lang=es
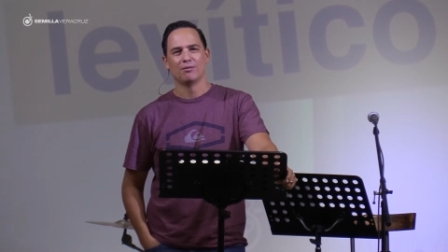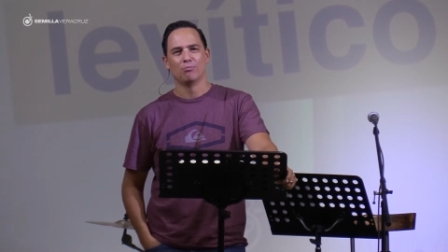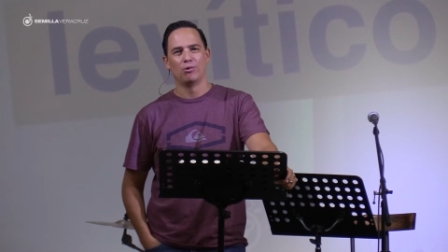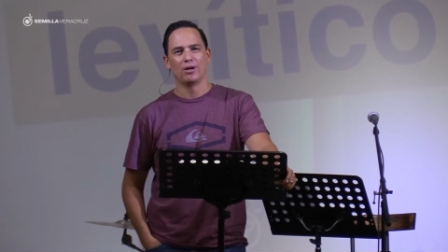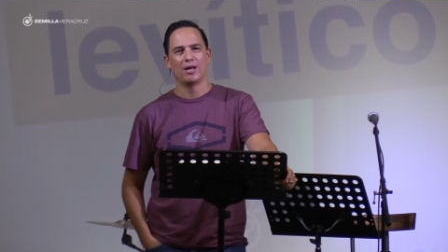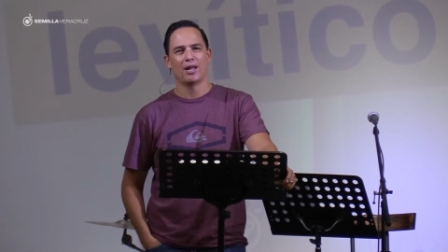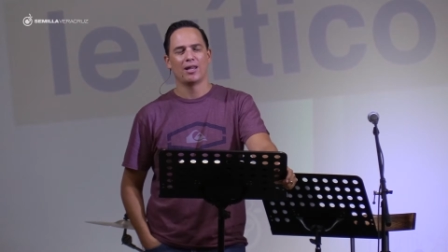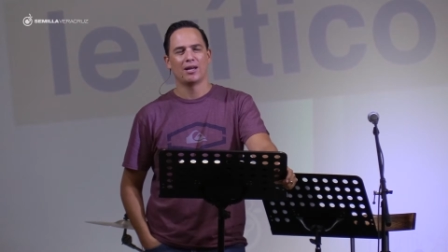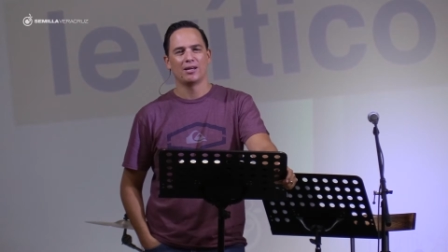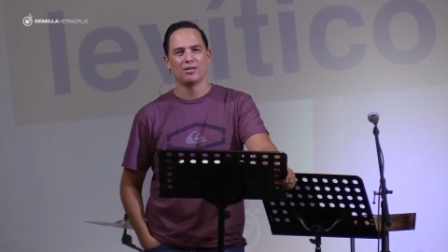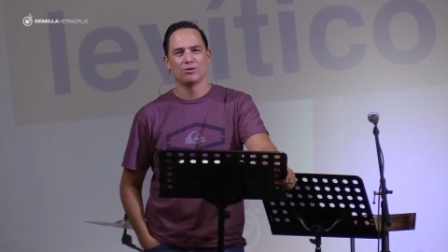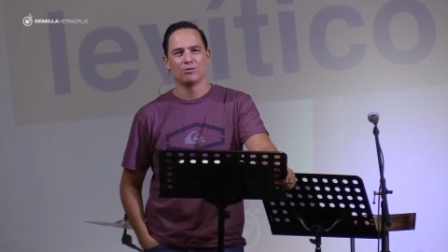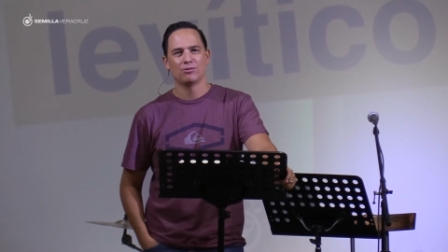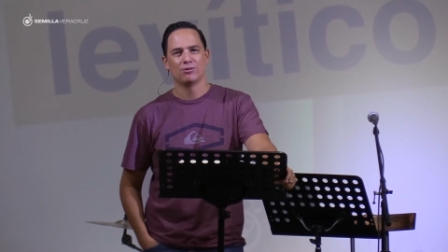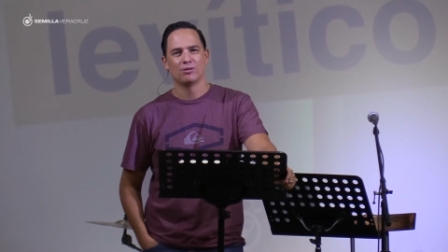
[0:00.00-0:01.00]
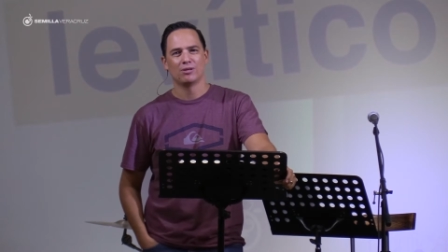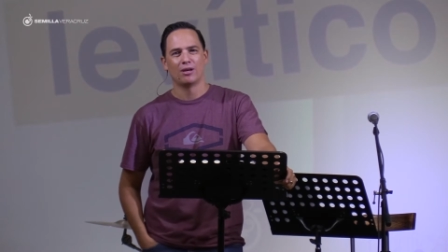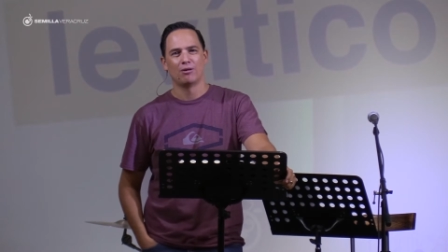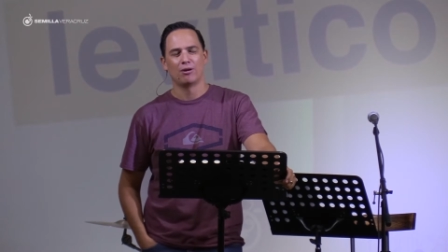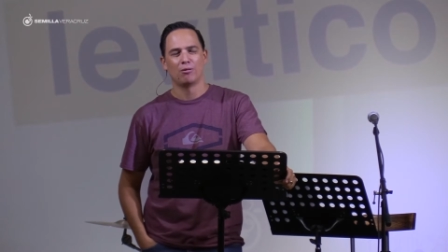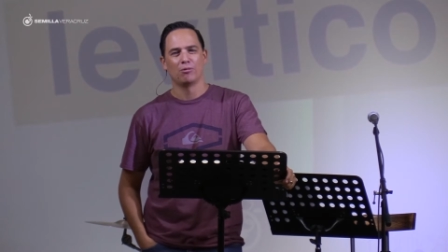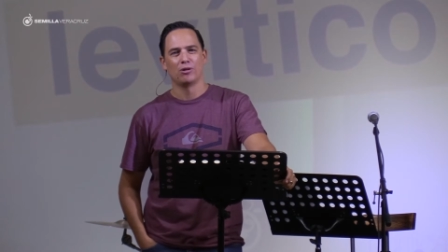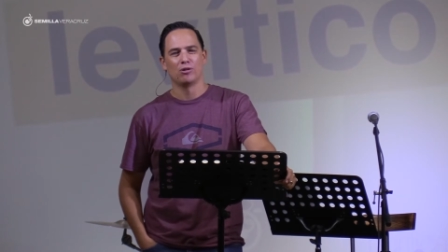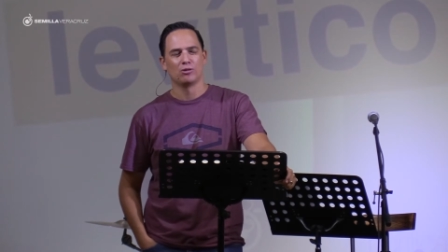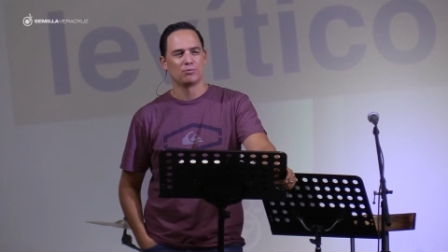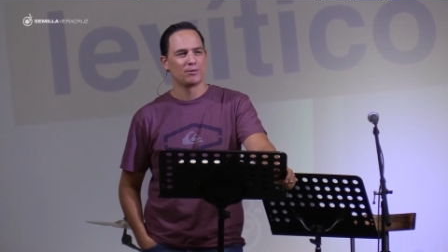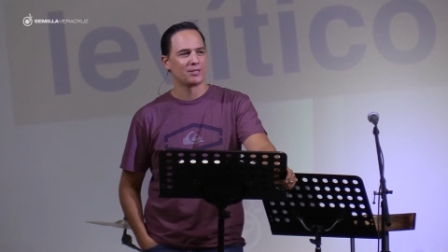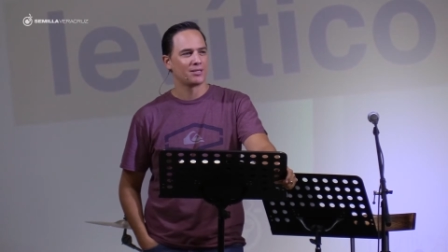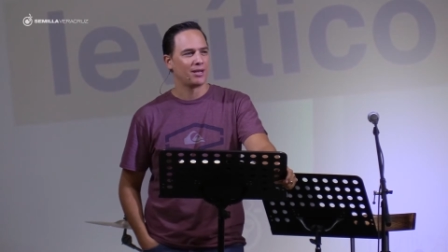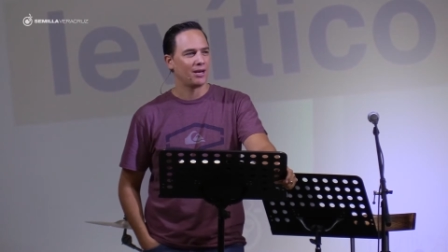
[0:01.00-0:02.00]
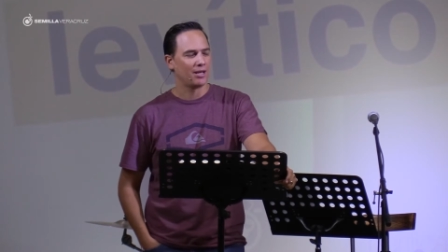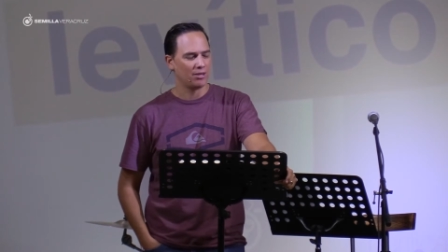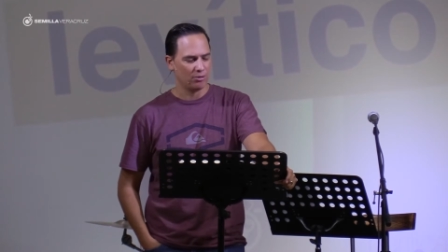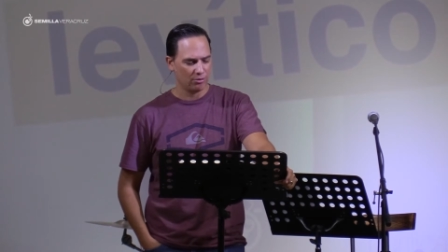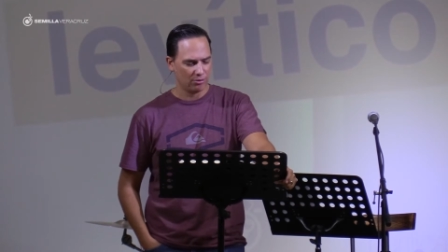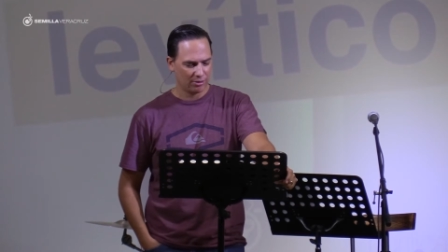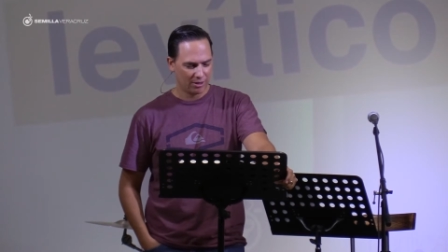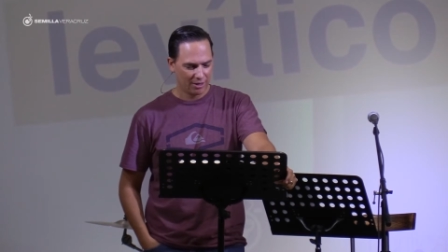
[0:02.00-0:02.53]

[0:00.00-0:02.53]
Voy cada año, ahora voy dos veces al año.